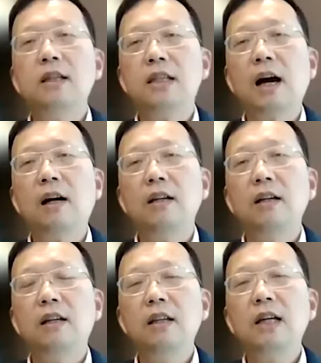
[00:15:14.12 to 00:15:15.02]
星一家，
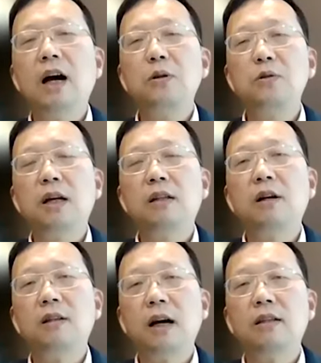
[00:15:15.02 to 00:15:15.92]
一家就占
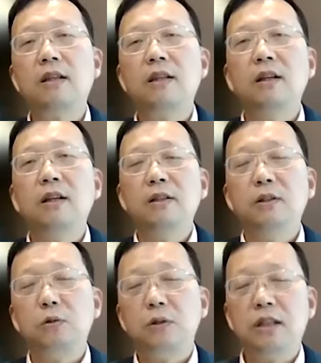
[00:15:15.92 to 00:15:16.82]
到了它
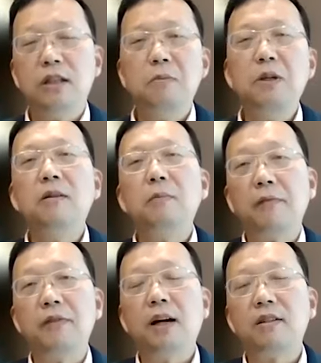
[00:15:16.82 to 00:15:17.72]
G D P 的
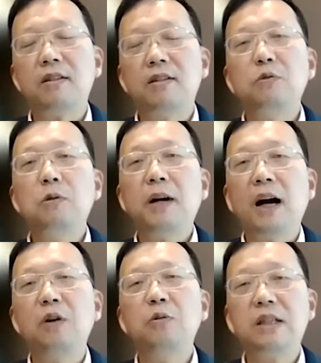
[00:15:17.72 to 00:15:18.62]
百分之二十。如果把
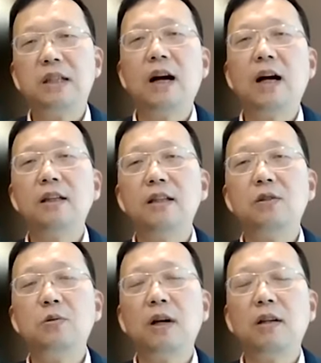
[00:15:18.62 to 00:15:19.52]
韩国其他的一
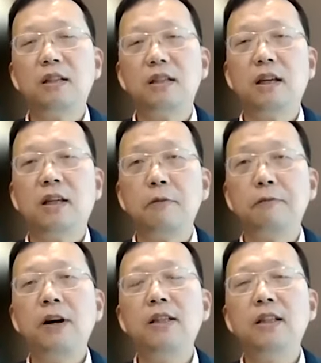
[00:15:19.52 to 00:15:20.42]
些重要的企业也
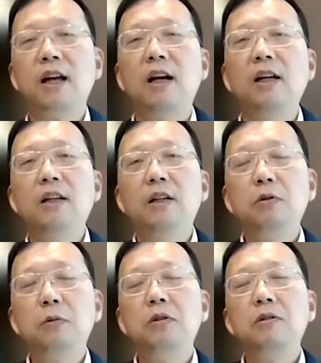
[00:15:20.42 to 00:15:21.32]
放进来，
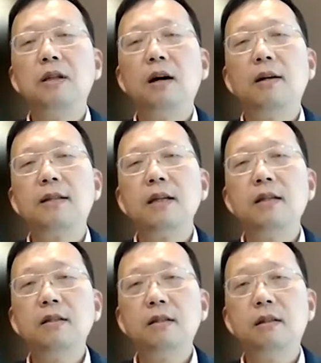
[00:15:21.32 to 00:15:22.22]
因为我们都知道啊，三
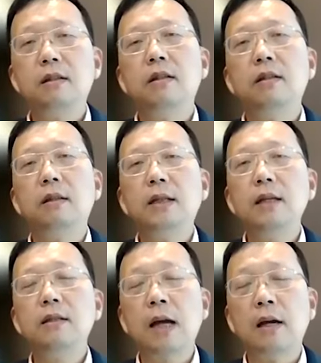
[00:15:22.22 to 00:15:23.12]
星是一个
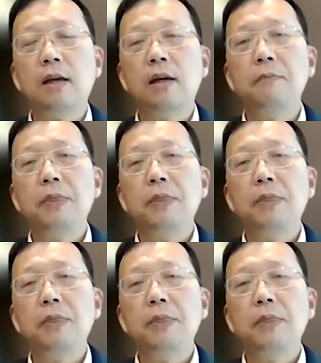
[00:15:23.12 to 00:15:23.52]
电子产业，